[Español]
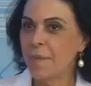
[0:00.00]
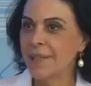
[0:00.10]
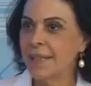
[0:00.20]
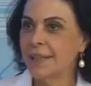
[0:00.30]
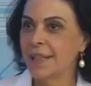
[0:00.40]
me
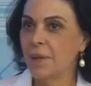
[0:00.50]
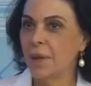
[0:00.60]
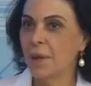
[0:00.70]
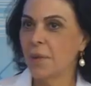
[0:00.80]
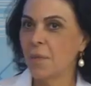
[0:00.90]
sentí
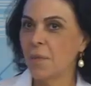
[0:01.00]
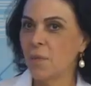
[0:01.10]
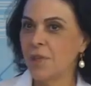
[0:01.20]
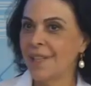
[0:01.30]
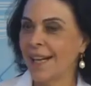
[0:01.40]

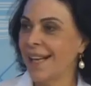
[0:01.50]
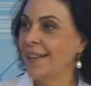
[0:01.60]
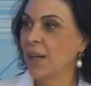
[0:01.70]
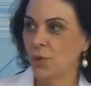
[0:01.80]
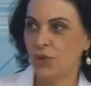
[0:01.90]
muy cerca a
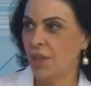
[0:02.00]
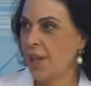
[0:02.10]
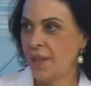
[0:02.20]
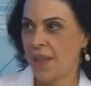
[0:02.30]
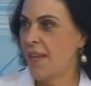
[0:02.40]

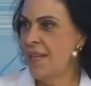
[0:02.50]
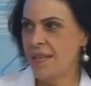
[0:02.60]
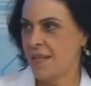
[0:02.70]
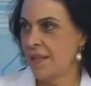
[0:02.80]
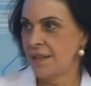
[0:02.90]
Andalucía desde
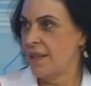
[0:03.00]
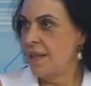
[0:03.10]
niña